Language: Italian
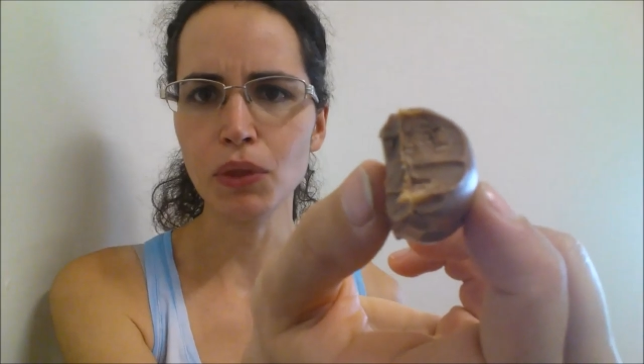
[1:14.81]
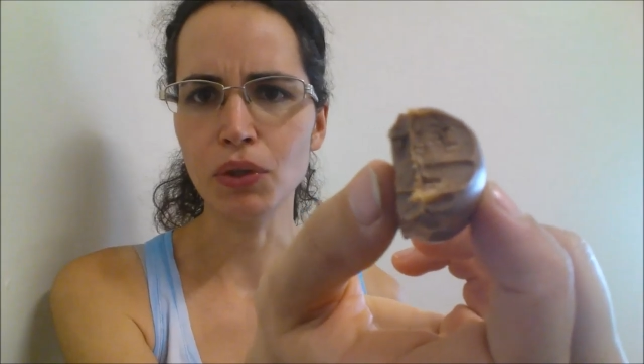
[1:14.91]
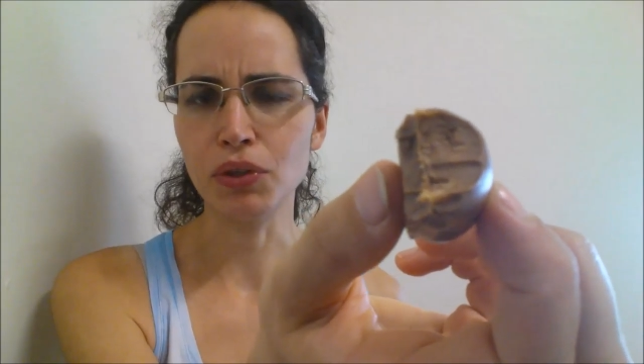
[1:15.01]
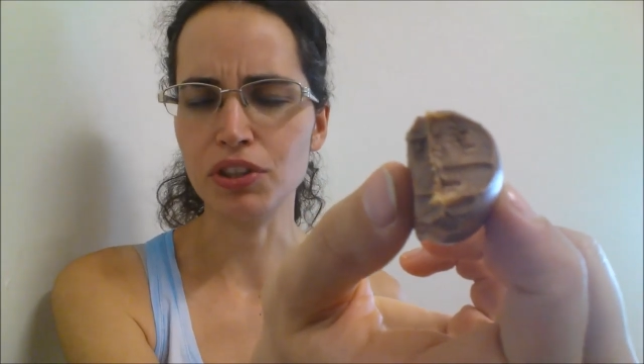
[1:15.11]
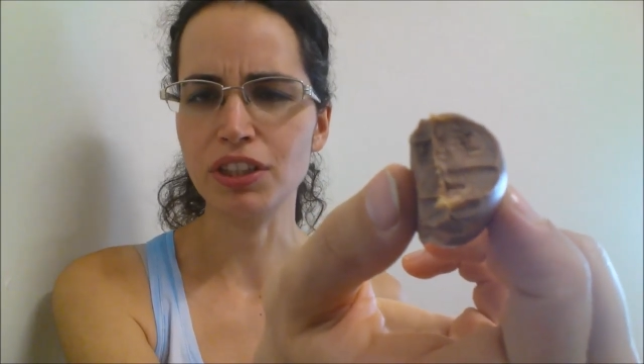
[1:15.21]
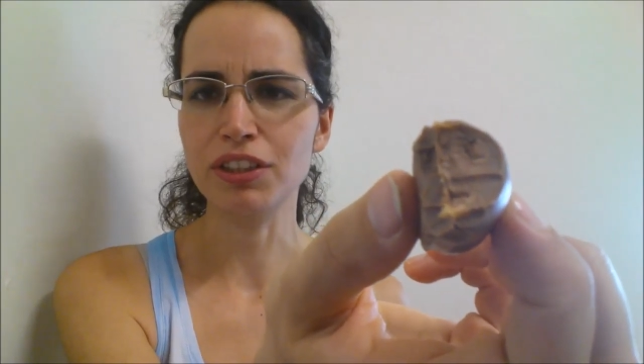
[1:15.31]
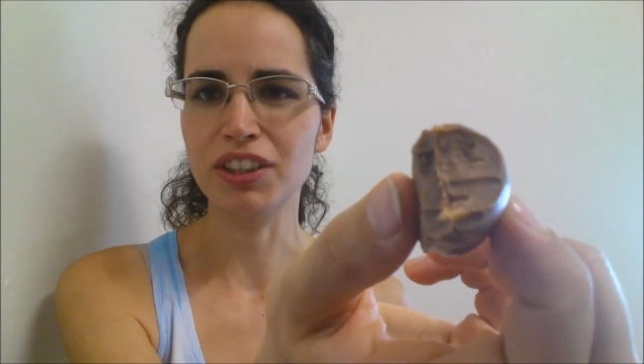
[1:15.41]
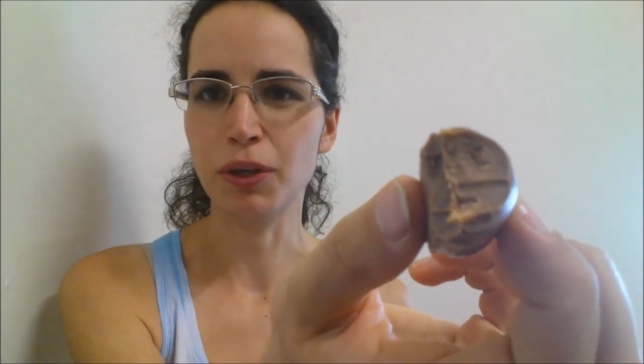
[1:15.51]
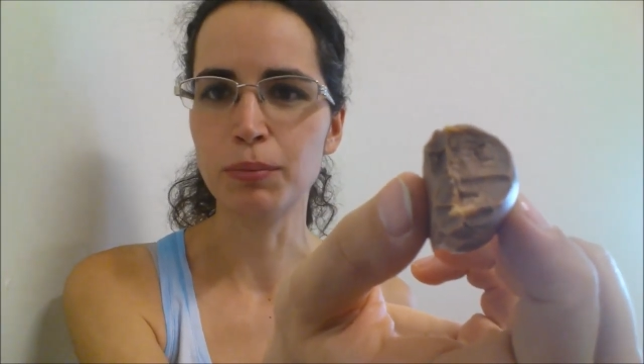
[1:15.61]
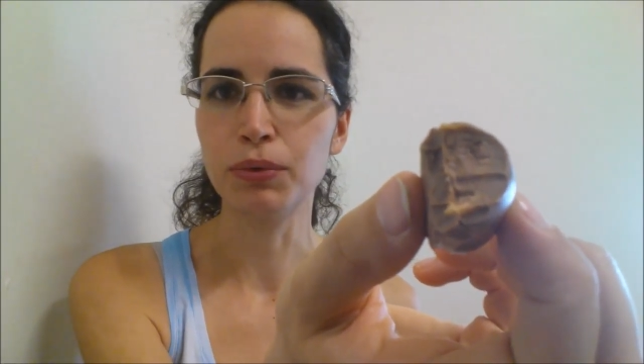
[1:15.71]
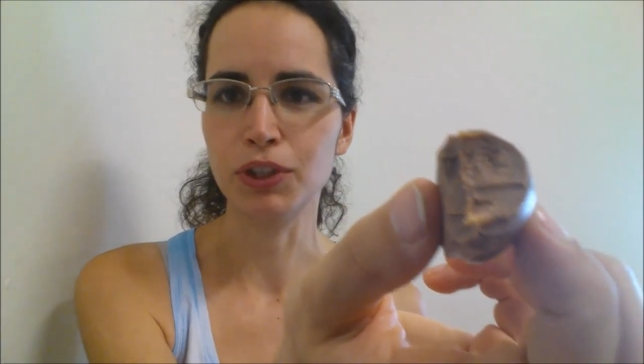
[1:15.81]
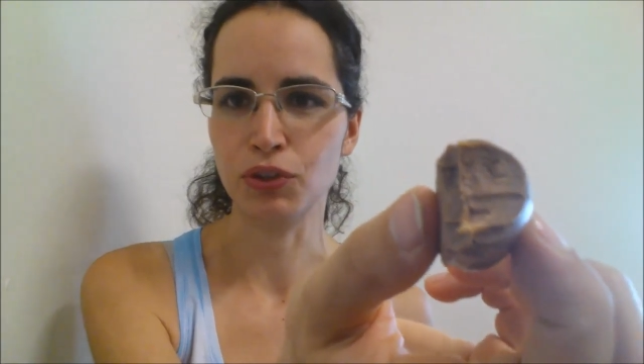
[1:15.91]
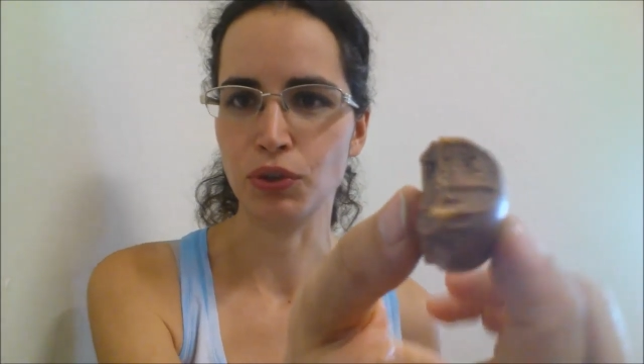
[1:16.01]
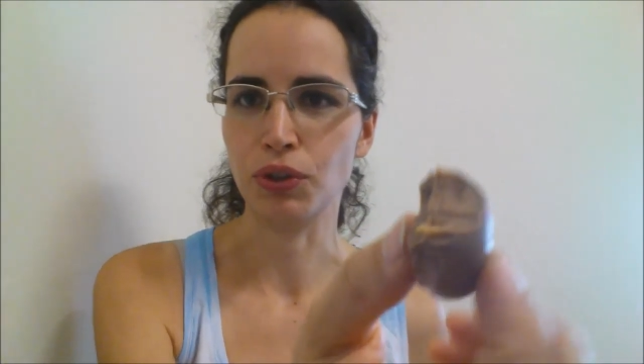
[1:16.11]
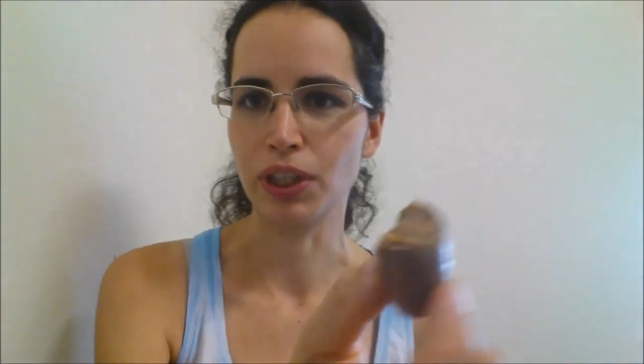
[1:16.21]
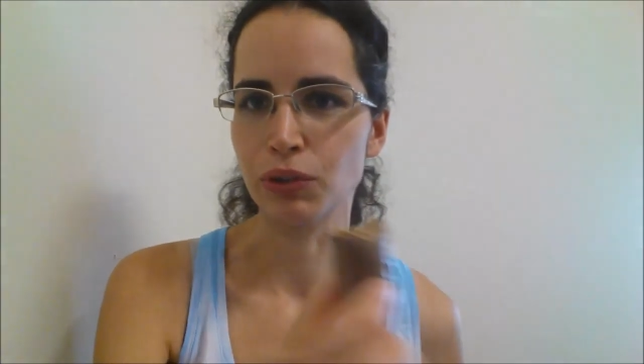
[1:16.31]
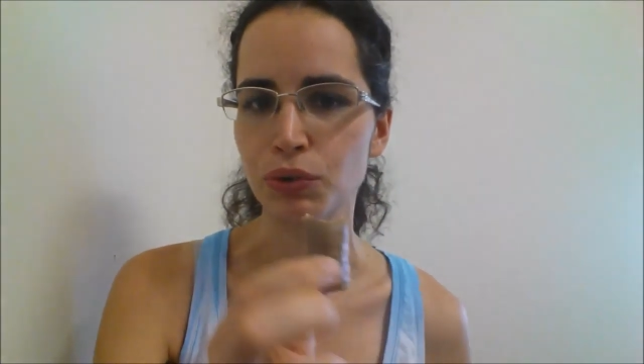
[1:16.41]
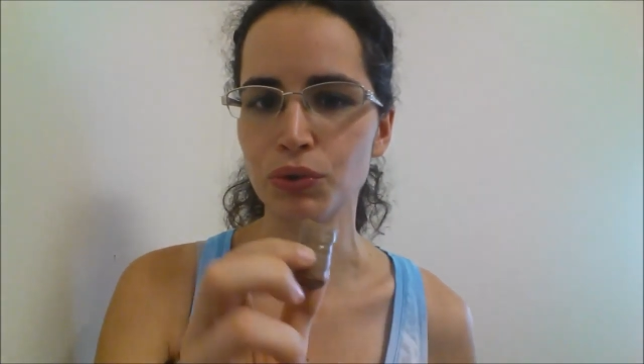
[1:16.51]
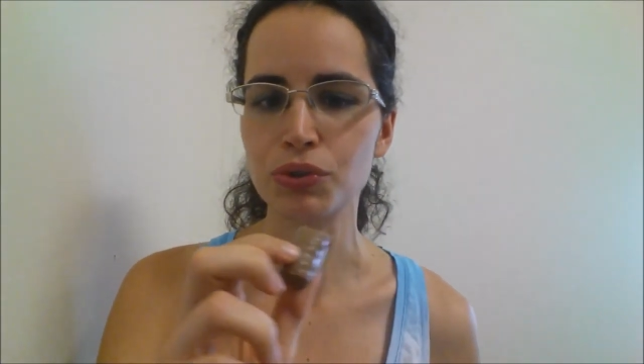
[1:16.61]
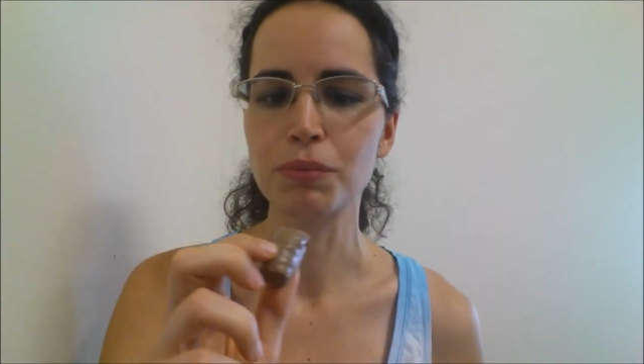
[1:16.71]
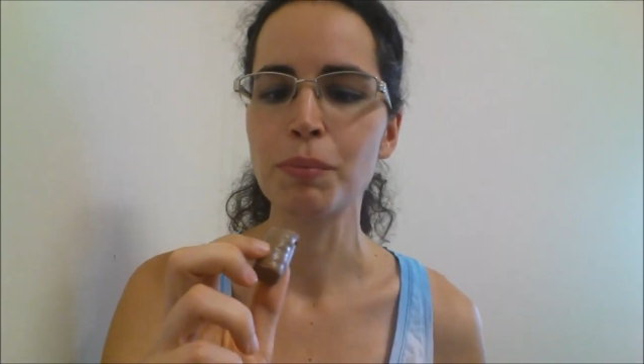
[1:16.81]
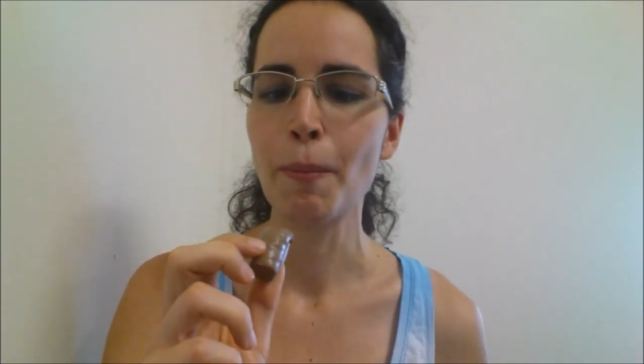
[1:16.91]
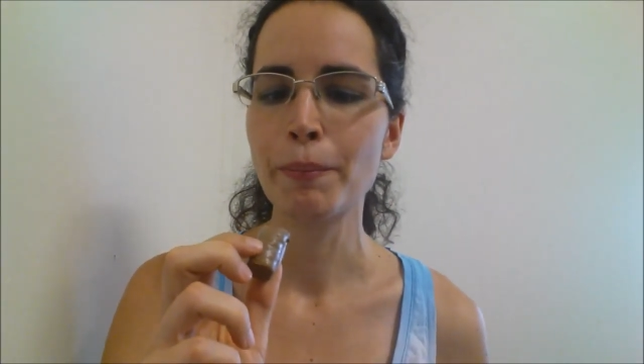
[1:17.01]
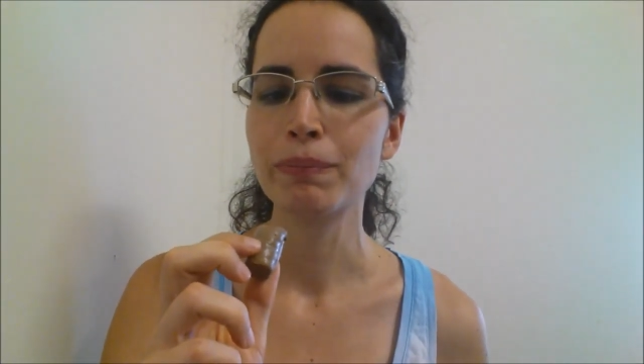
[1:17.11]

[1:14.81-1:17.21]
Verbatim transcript: nonostante sia comunque cioccolatoso